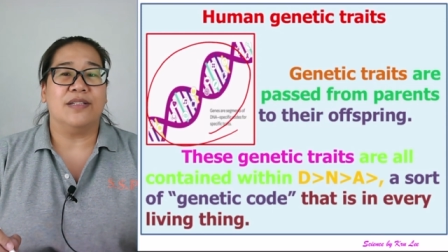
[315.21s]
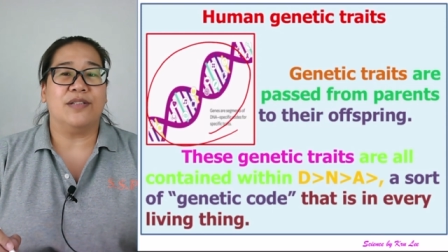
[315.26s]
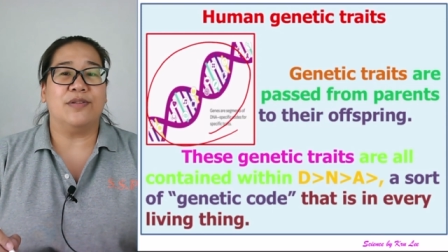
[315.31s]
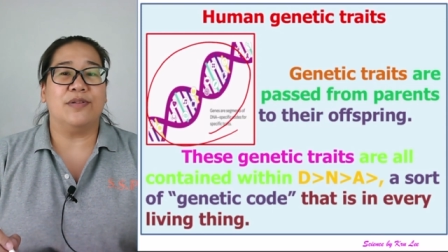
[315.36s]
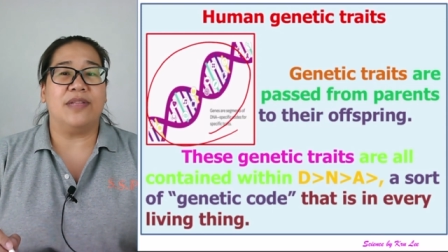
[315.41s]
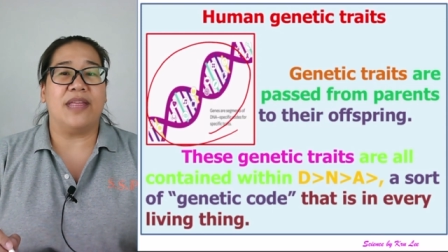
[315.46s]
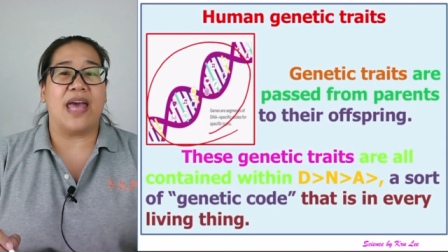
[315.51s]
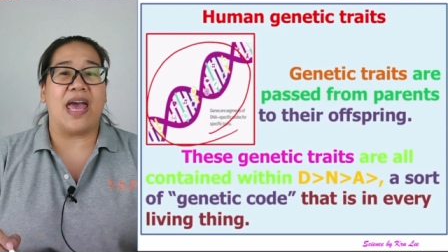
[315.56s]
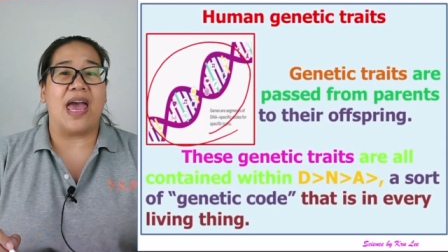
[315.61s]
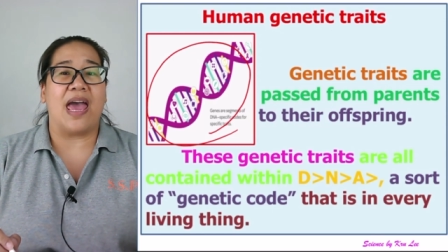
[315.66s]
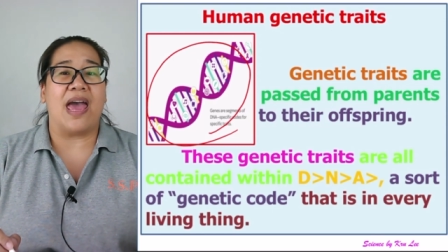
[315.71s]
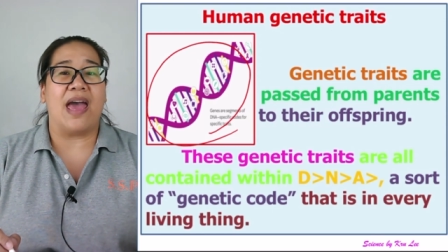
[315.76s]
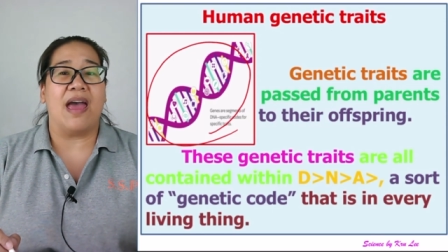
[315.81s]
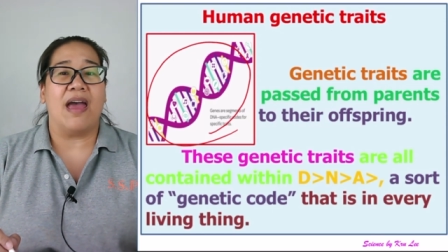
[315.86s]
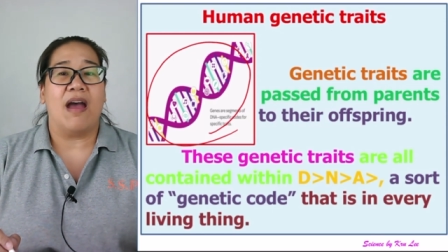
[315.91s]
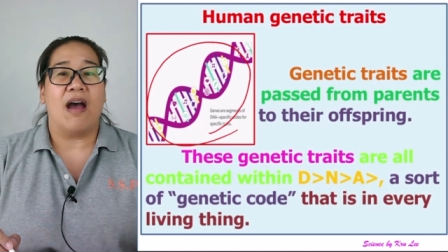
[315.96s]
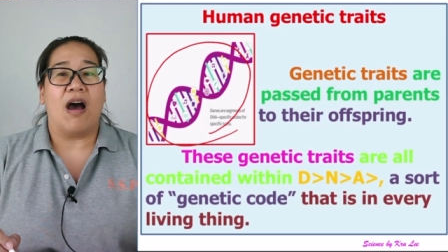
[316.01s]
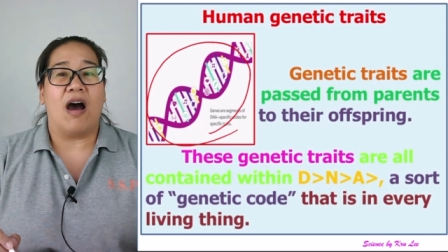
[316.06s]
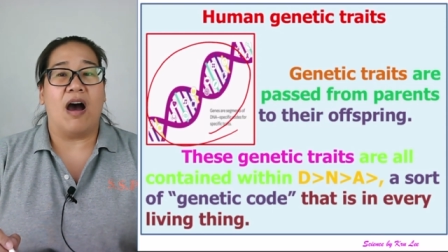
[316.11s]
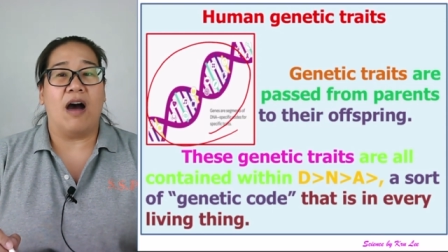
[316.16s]
to their
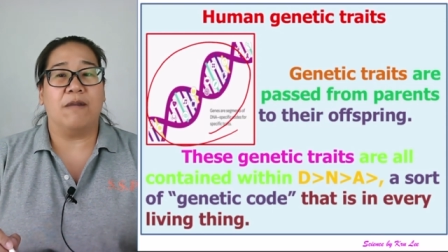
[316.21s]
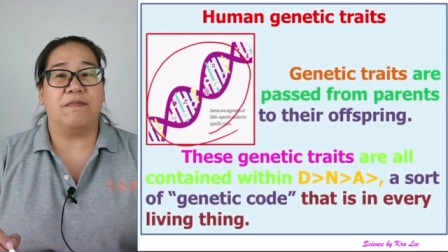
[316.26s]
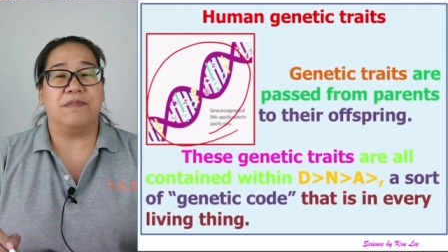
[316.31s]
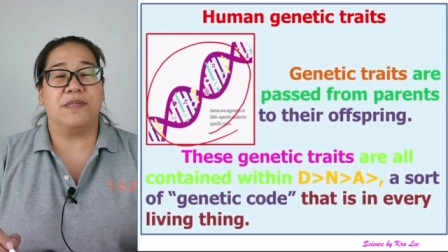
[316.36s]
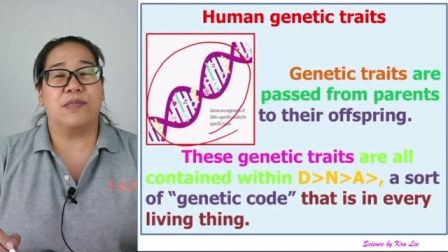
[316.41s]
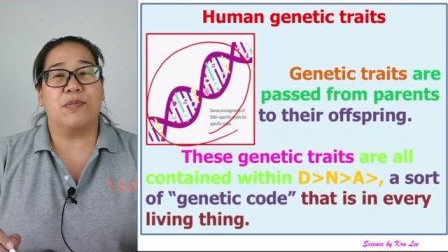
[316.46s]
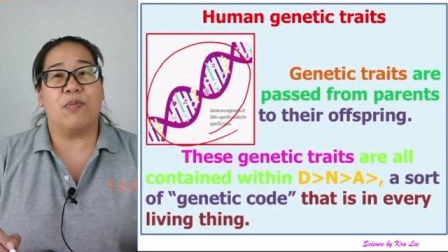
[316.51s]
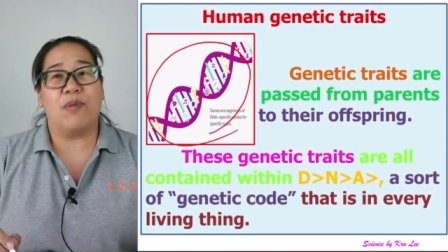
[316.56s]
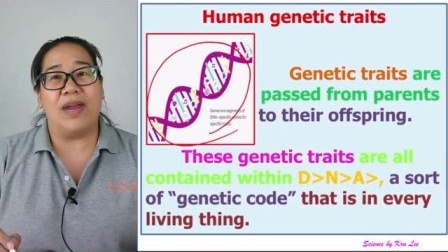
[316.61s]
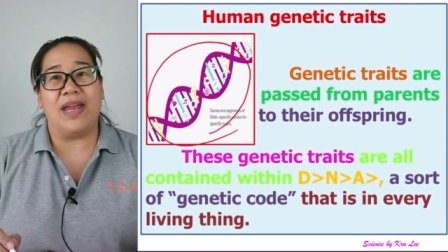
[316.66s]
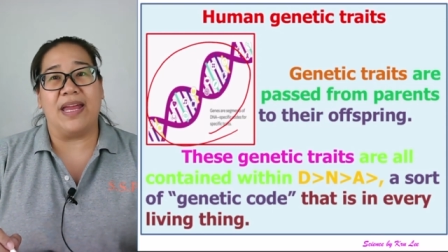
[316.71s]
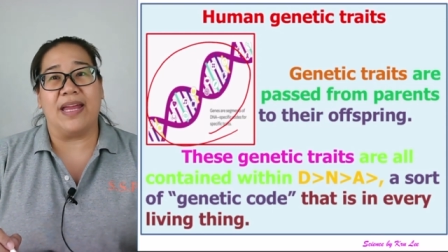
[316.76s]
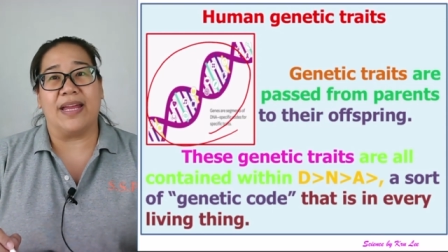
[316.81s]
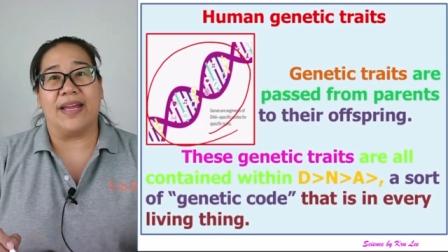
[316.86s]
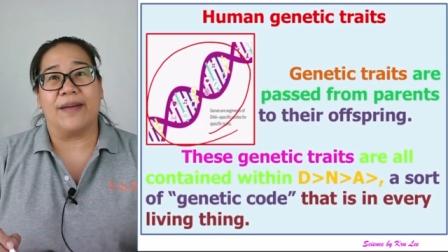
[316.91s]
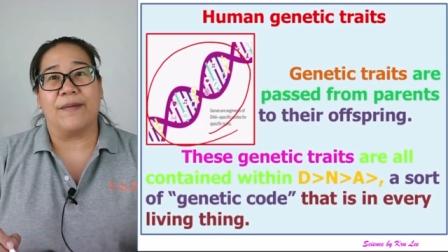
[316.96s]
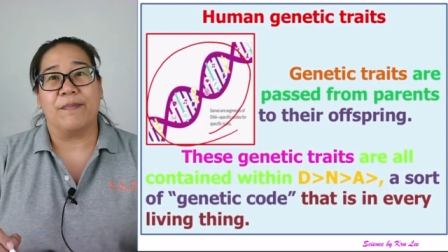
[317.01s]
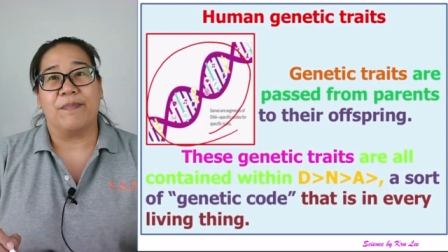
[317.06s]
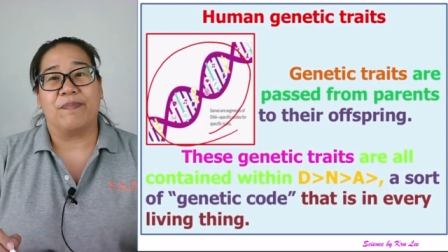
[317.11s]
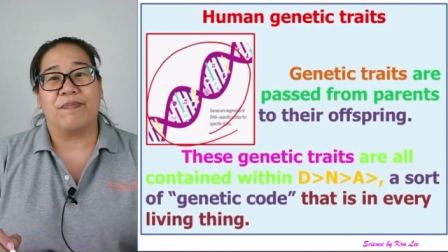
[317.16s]
offspring
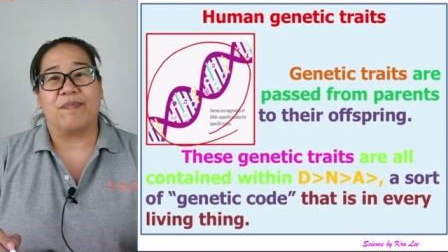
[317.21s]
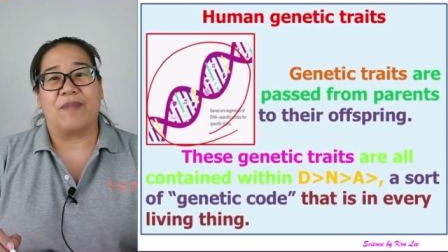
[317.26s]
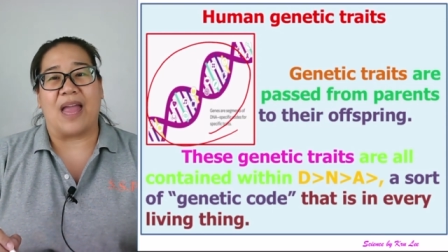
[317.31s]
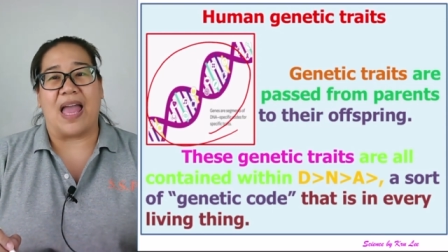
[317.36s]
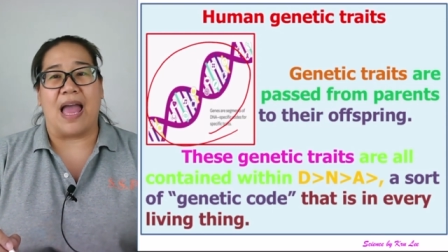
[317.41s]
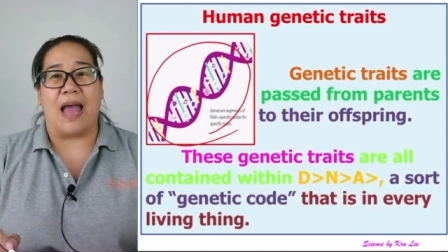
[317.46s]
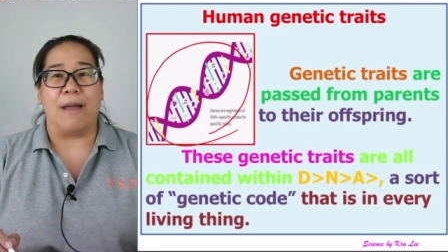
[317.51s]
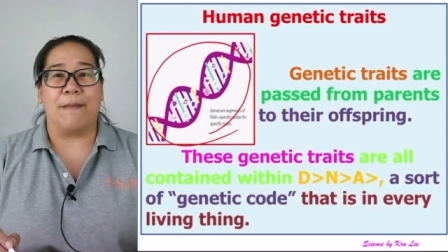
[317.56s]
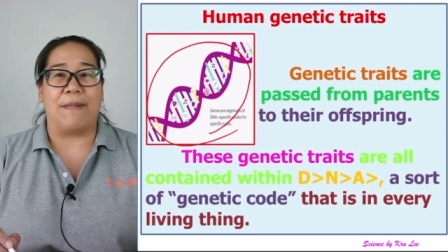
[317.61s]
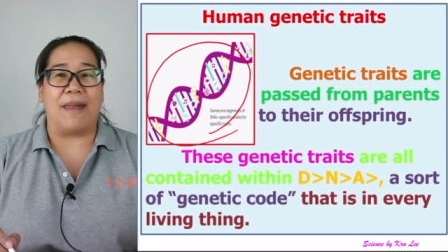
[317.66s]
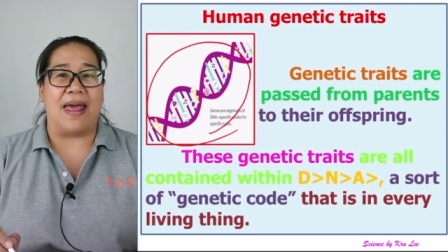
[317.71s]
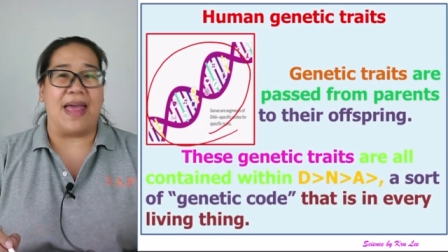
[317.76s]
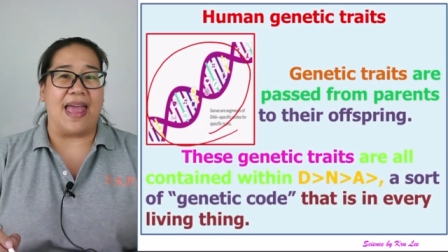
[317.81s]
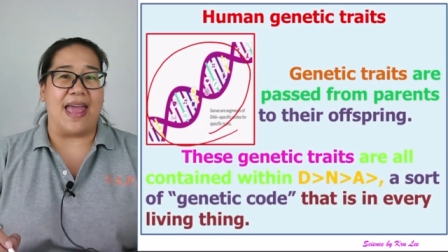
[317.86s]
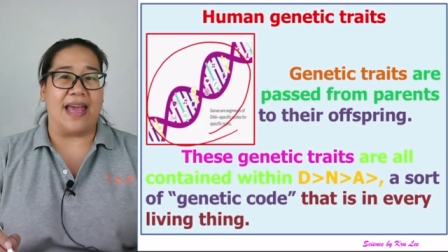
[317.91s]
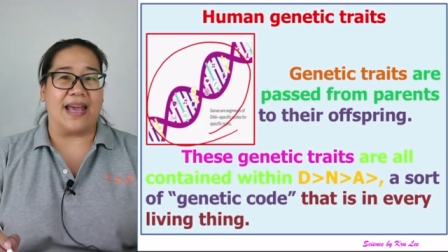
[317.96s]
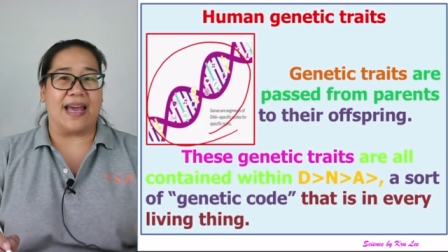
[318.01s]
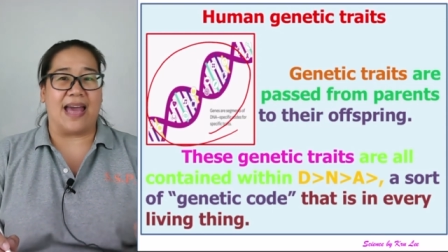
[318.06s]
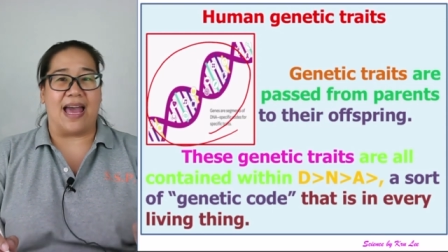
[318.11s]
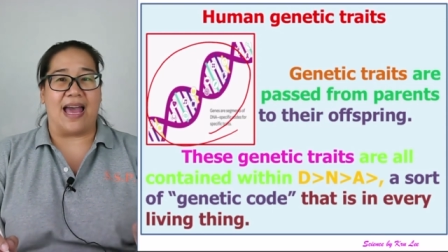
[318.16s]
อ่ะแปล
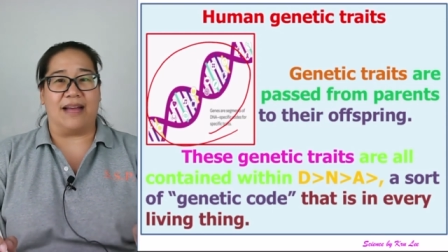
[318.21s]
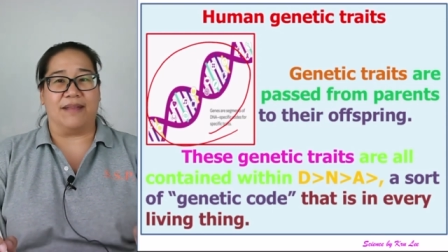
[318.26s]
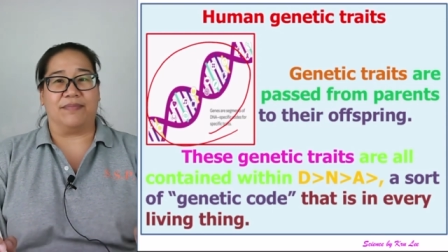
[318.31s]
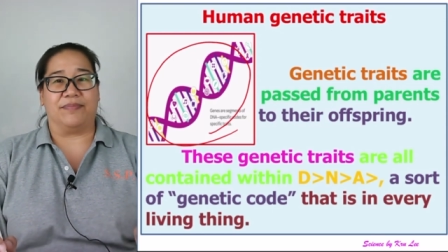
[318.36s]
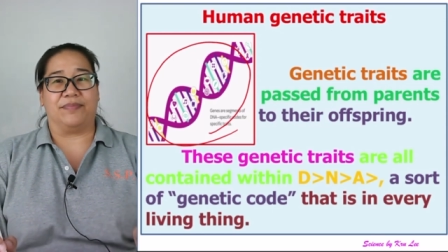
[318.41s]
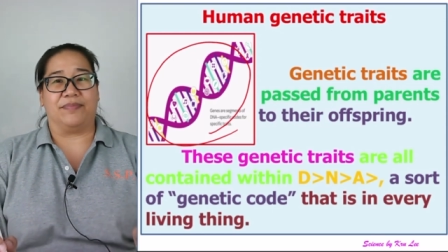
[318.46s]
ค่ะ